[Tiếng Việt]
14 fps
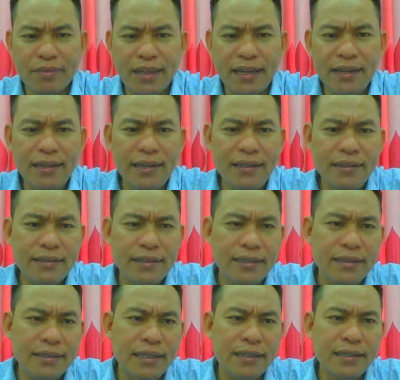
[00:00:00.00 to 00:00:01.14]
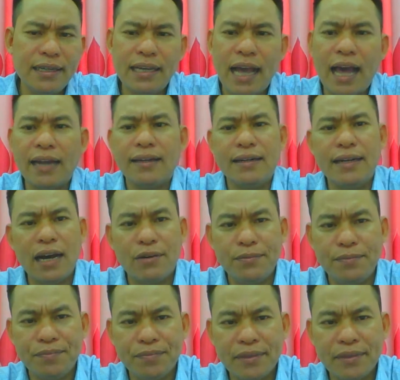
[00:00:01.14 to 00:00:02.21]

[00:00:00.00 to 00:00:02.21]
đấy đến từ những cái hành động